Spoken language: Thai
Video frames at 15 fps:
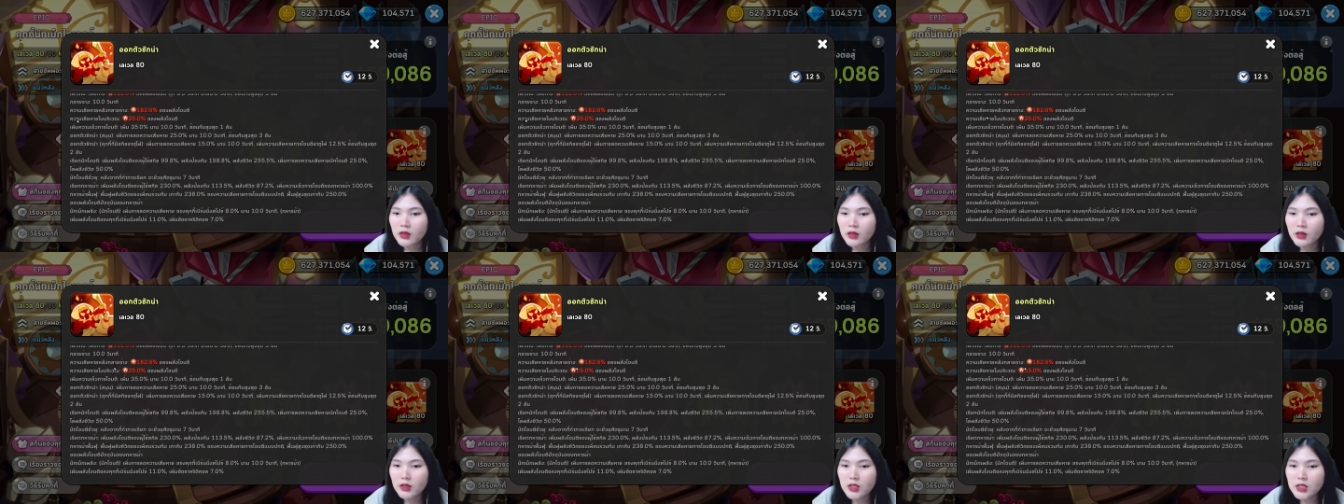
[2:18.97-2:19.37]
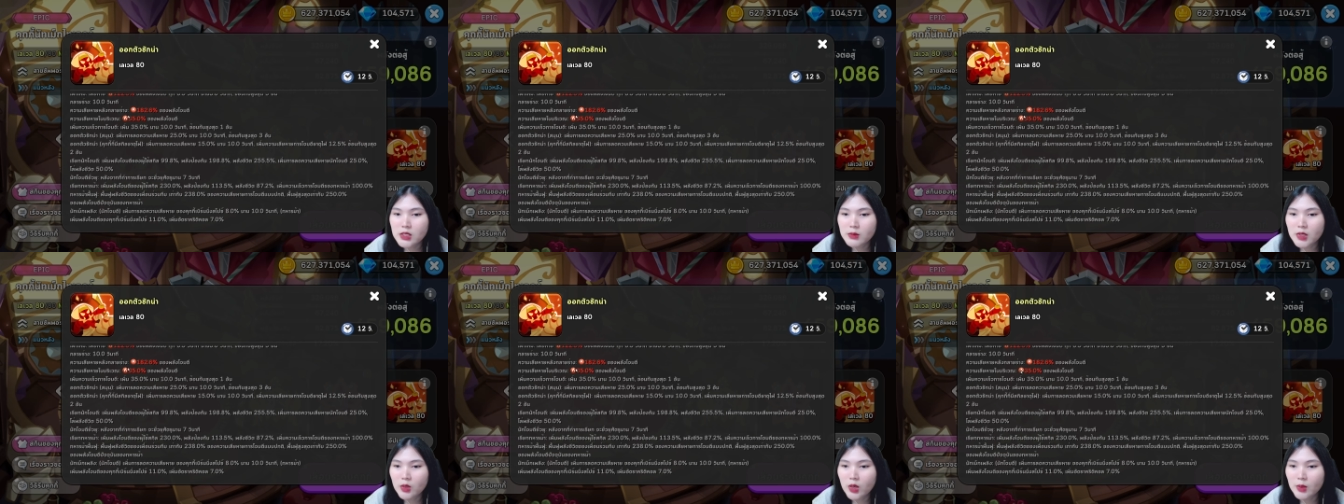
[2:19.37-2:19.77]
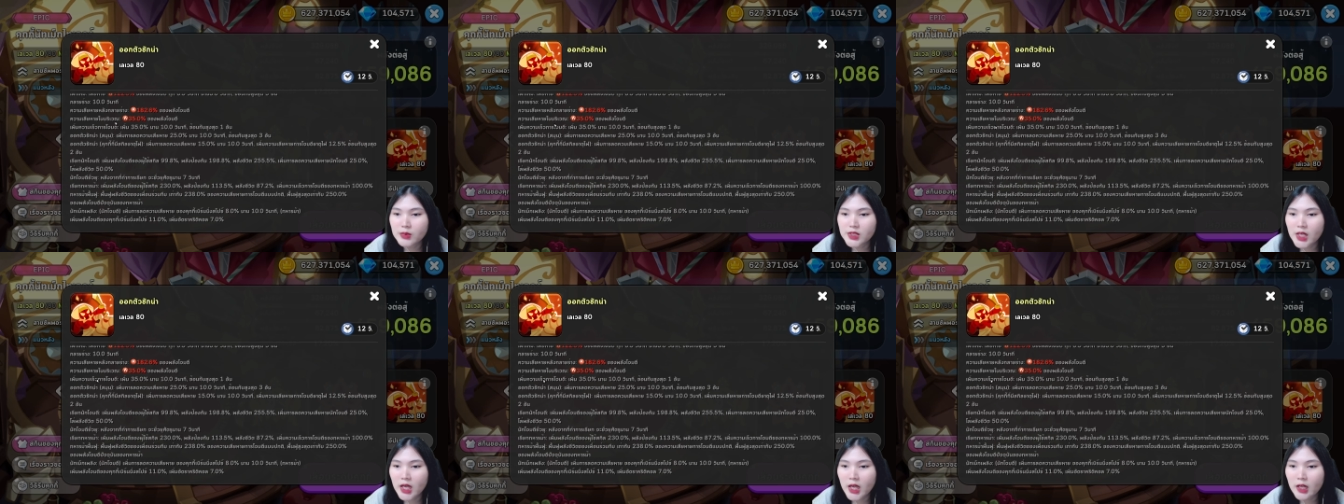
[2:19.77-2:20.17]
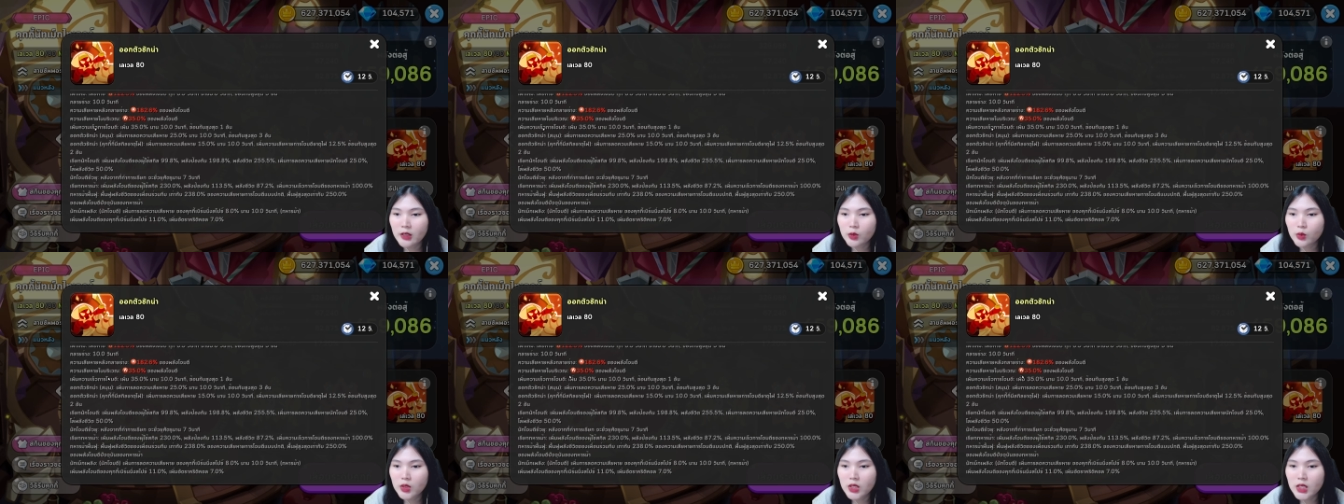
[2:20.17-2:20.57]
แล้วก็จะมีความเสียหาย
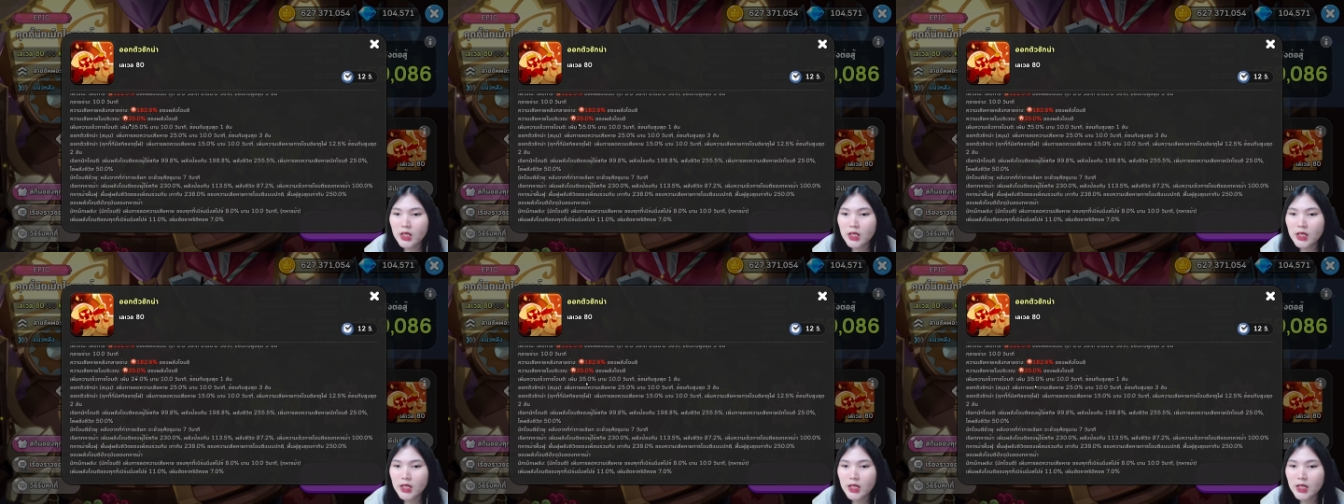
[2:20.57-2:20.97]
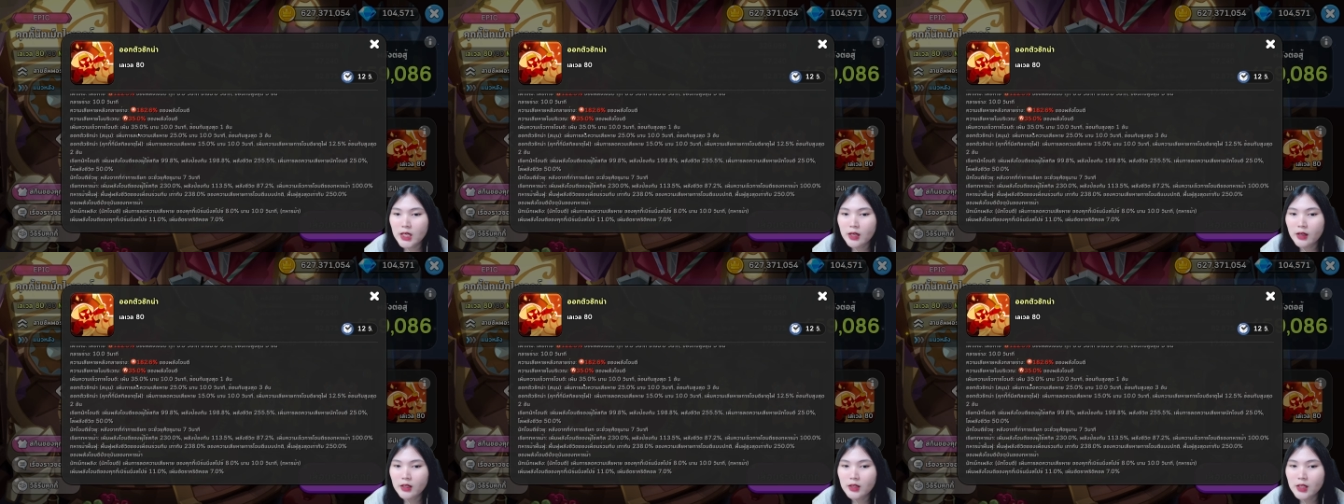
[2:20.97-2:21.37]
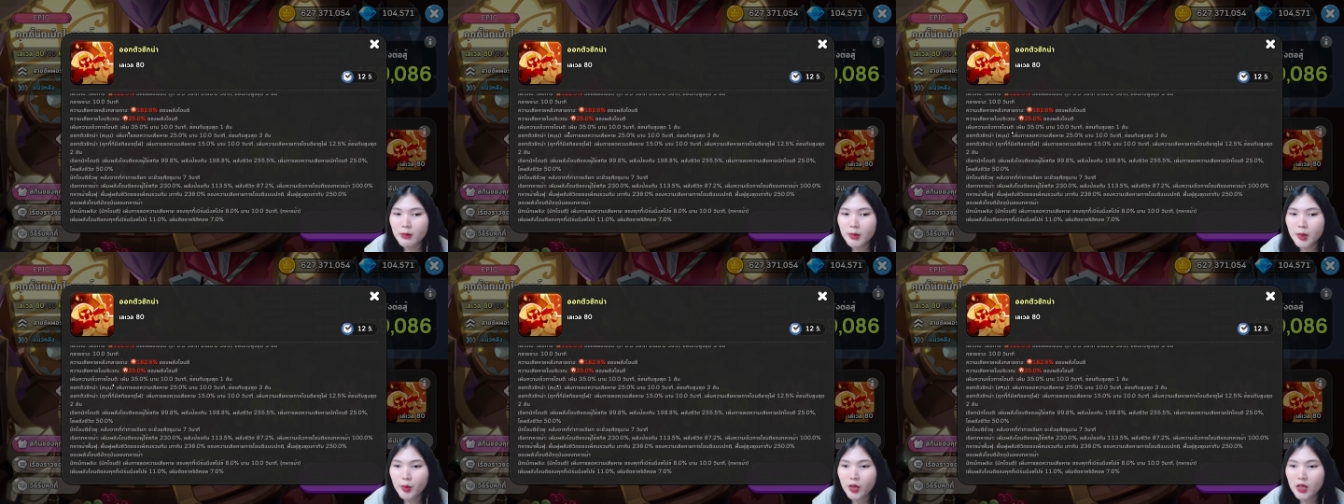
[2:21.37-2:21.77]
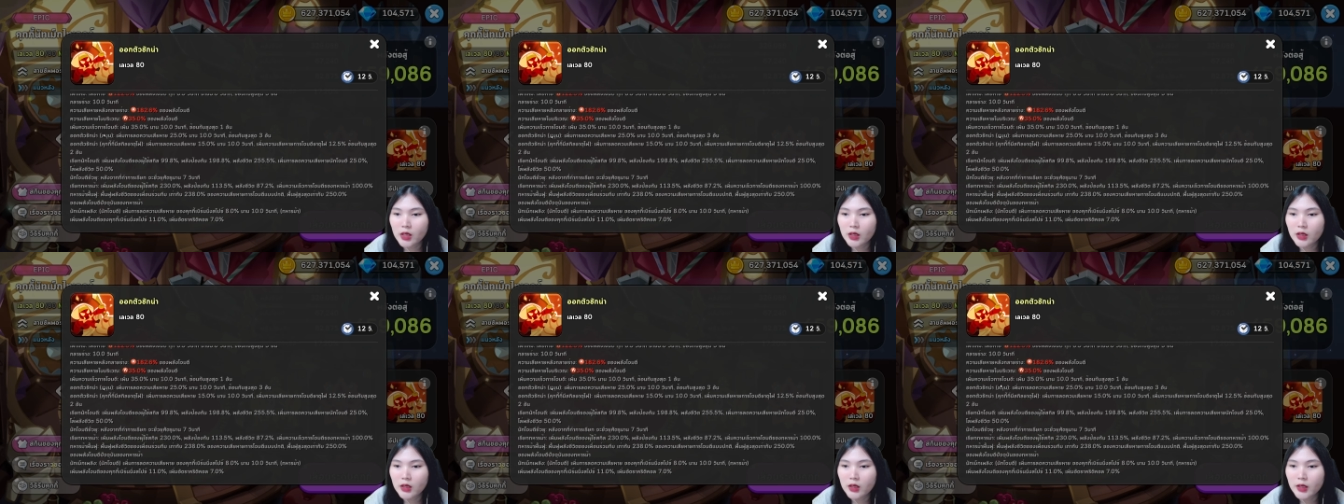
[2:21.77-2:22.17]
นู่นนั่นนี่นะคะเต็มไปหมด
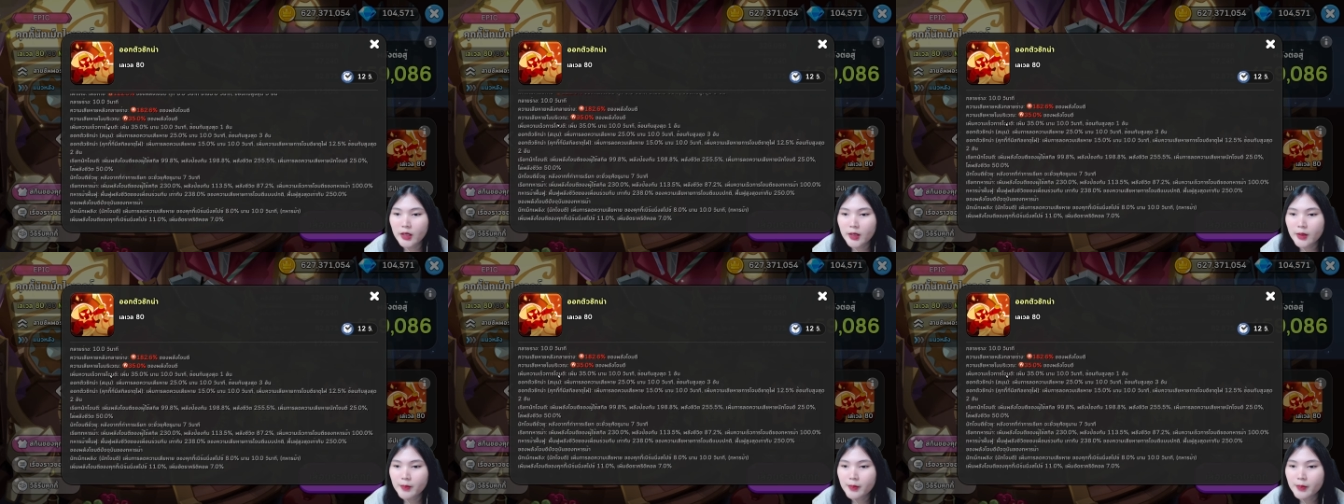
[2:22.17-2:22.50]
เลย